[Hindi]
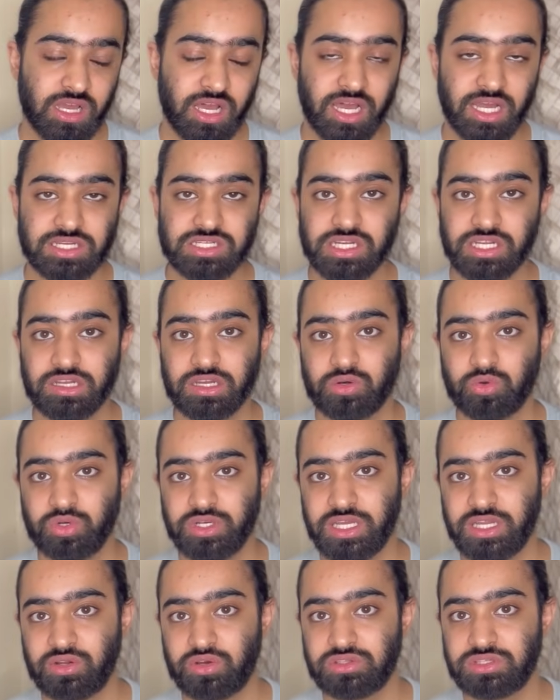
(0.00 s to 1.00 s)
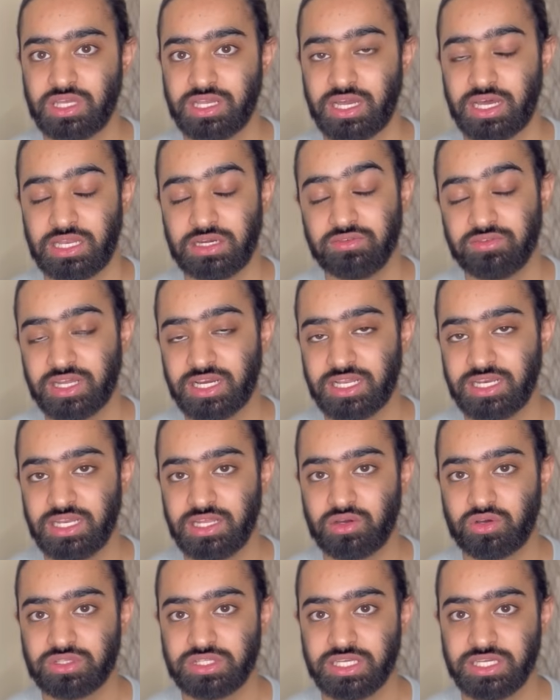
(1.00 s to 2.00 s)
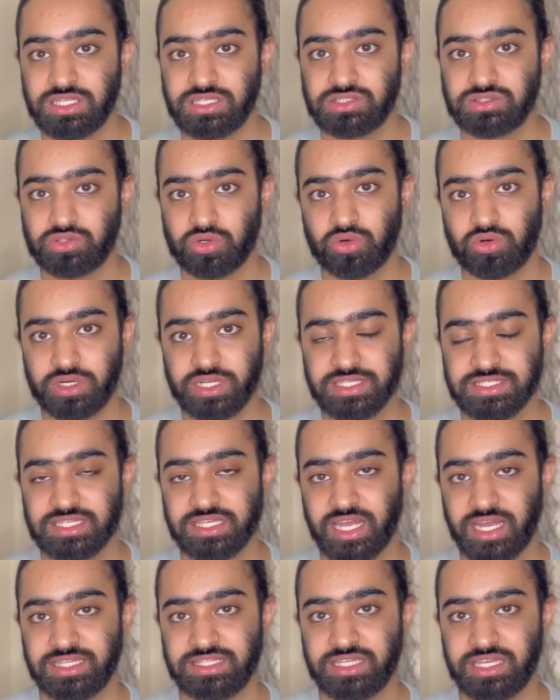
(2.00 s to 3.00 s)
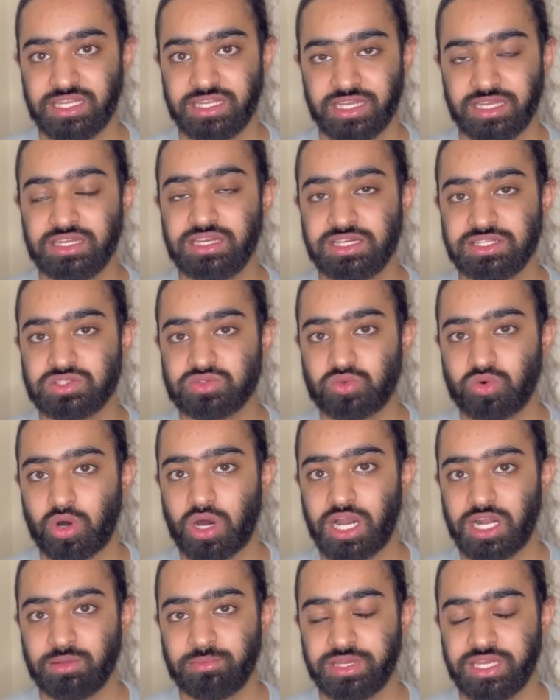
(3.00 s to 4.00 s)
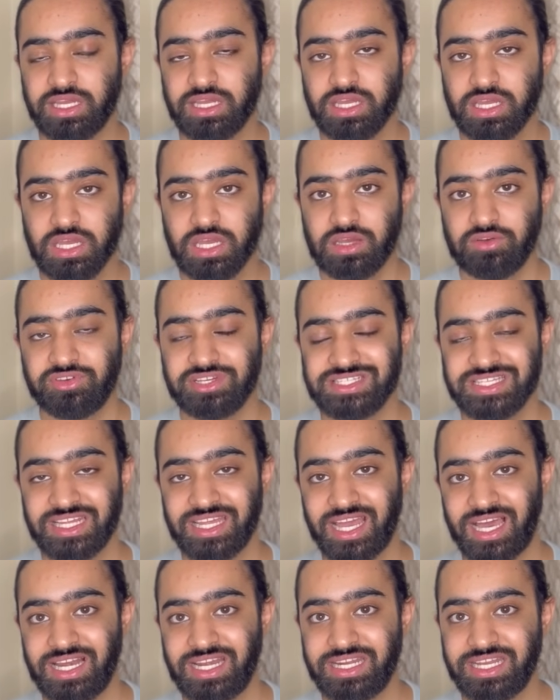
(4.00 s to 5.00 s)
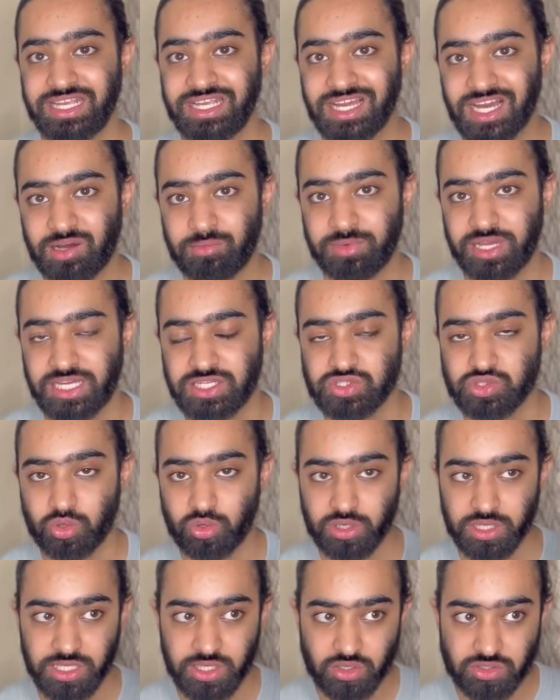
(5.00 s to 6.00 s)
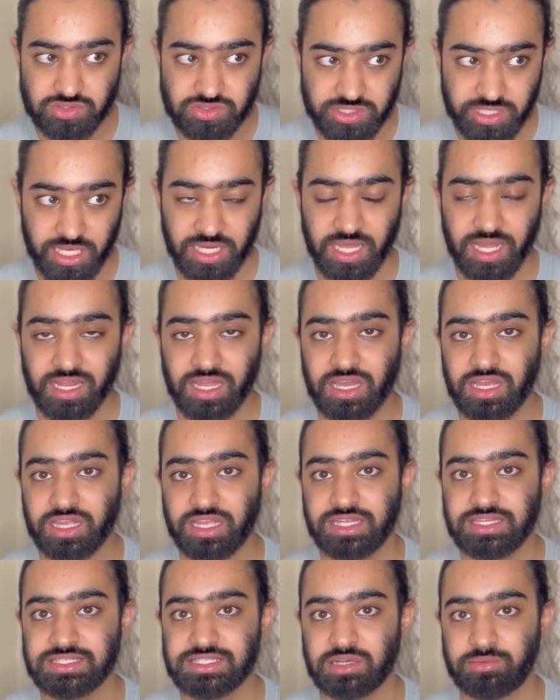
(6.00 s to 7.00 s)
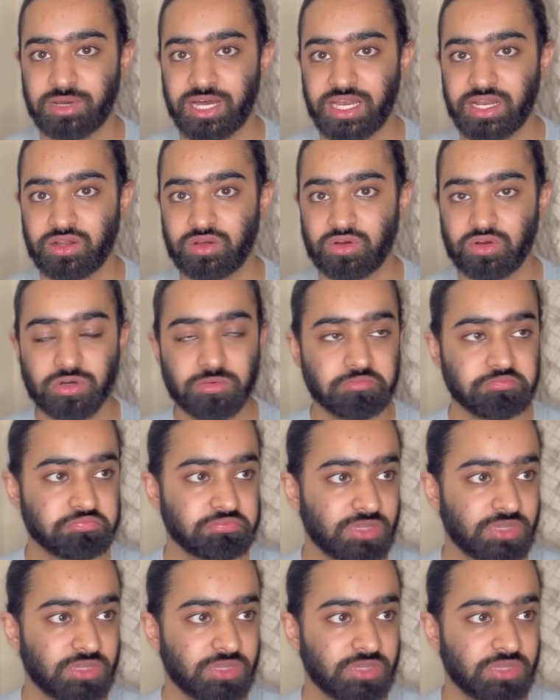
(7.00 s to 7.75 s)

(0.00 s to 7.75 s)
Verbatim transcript: आशिक करूनियन होते अनवर अली होते थोड़ी सी आई थिंक है ये स्क्वाड में फिजिकलिटी कम है जो कि ऑस्ट्रेलिया के अगेंस्ट हमारे को